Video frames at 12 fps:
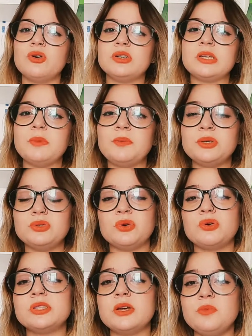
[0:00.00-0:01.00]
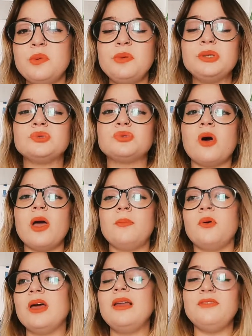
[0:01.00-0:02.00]
cosa mi è piaciuto, cosa non mi è piaciuto e
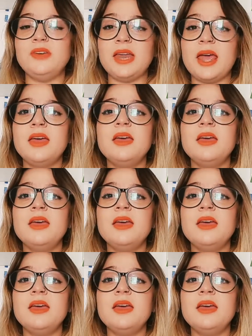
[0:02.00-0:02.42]
poi alla fine